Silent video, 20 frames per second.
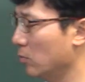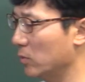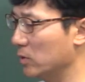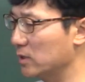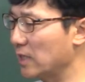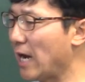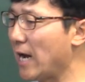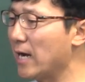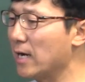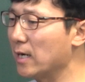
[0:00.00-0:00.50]

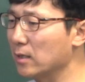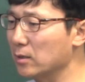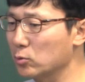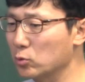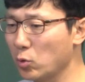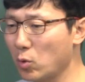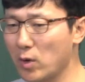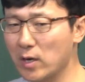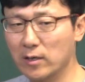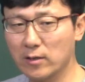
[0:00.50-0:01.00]
장,
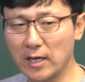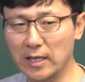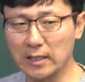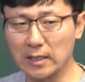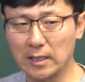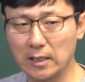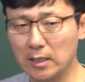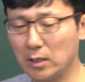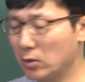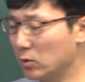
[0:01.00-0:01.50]

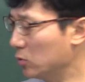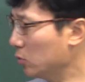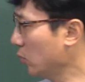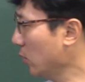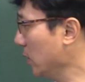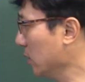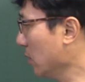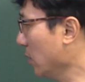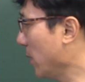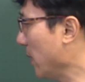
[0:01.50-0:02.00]
소화관 이런
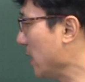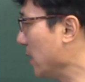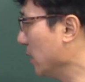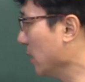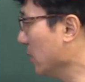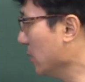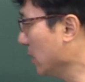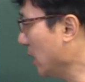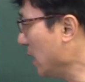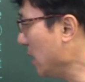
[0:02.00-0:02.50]
속에서
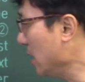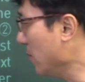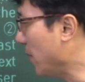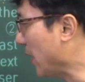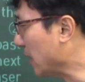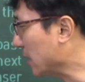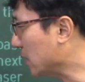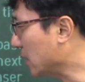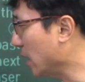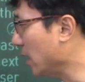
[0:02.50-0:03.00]
발견된 이
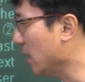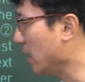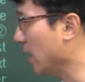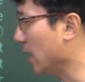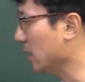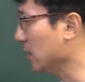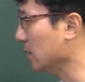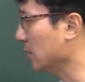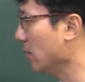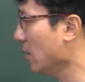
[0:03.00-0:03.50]

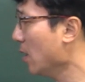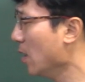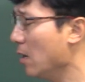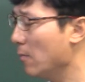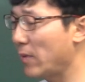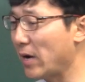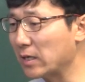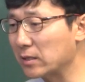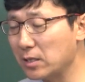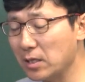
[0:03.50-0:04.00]
박테리아는
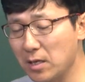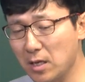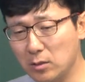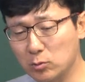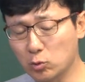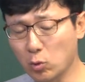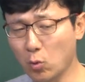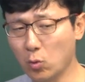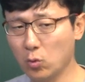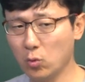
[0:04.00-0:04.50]
박테리아는
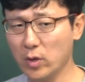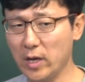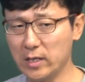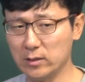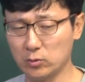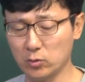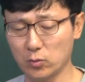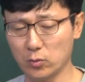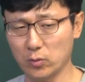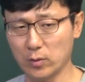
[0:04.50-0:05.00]
좋은 거야 안
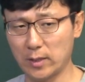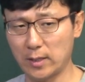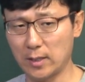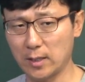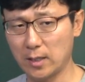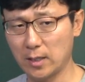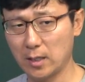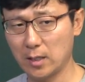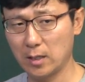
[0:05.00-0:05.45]
좋은 거야?